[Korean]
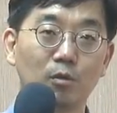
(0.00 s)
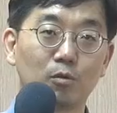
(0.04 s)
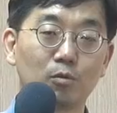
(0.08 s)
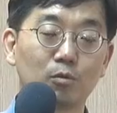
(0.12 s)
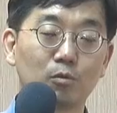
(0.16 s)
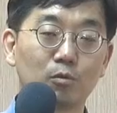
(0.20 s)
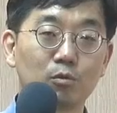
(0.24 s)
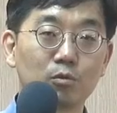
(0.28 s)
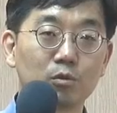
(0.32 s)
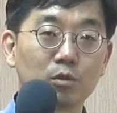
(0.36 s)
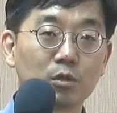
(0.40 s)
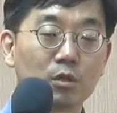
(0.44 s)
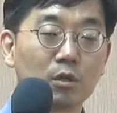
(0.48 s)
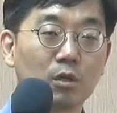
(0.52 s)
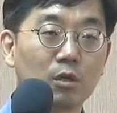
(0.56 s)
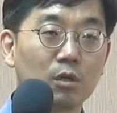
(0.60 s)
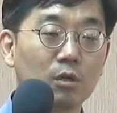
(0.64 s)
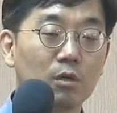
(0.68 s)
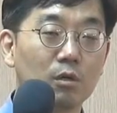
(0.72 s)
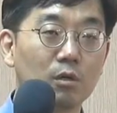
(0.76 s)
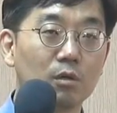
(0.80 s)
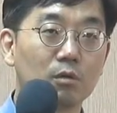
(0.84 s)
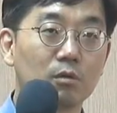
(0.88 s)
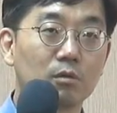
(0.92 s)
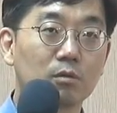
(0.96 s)
그러니까
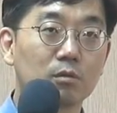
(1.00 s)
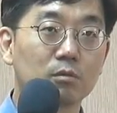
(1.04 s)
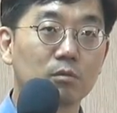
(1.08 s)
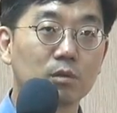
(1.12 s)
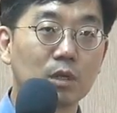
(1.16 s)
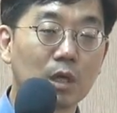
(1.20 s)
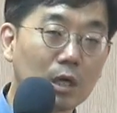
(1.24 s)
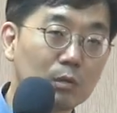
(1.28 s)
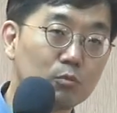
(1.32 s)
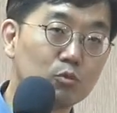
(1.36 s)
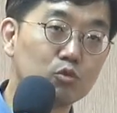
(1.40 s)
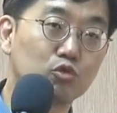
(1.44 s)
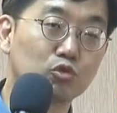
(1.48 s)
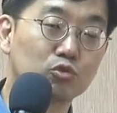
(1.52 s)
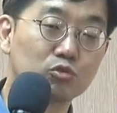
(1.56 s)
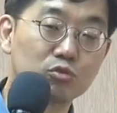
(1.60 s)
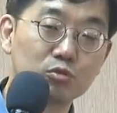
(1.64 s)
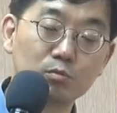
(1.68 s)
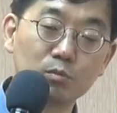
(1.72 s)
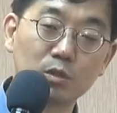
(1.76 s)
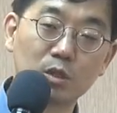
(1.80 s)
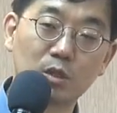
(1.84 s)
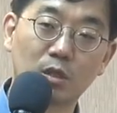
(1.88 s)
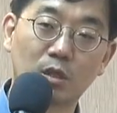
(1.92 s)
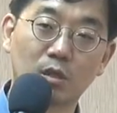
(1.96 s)
나 가면
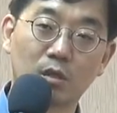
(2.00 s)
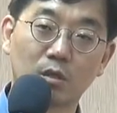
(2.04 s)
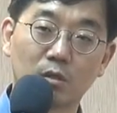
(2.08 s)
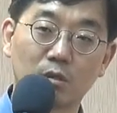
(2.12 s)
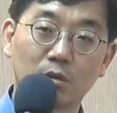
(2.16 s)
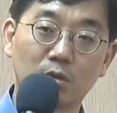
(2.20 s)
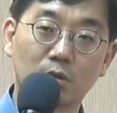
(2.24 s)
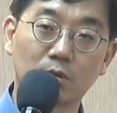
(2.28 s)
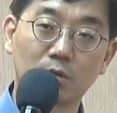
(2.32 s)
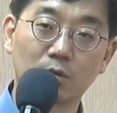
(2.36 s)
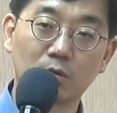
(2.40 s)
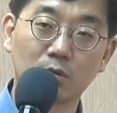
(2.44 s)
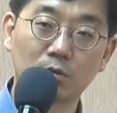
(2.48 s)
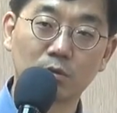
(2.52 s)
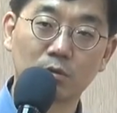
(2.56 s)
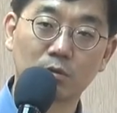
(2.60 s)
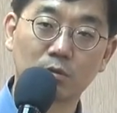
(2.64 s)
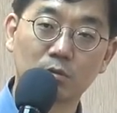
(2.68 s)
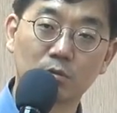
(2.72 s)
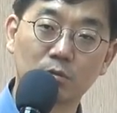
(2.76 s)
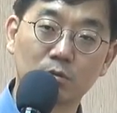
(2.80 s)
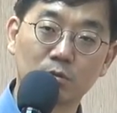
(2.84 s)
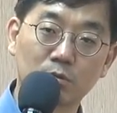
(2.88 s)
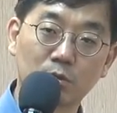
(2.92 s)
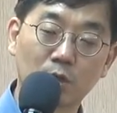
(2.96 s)
죽습니다.
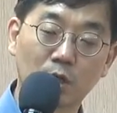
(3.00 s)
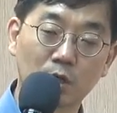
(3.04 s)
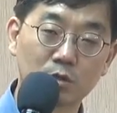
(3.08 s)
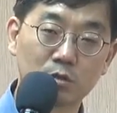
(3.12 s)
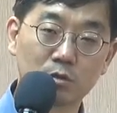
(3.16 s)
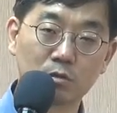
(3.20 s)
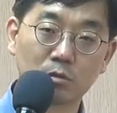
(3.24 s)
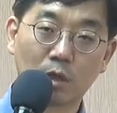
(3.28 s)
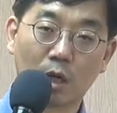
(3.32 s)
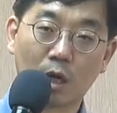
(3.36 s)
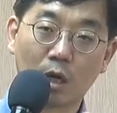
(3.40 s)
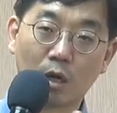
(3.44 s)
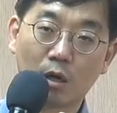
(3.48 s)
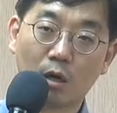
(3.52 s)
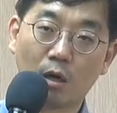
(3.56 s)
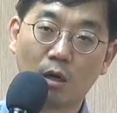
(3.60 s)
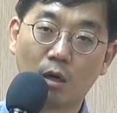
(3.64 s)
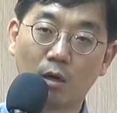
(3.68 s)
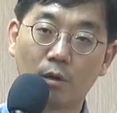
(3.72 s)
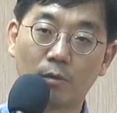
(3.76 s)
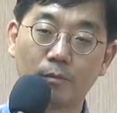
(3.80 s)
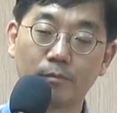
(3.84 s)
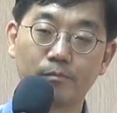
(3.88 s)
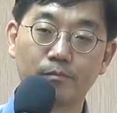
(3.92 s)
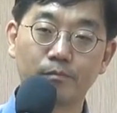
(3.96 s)
가, 가라.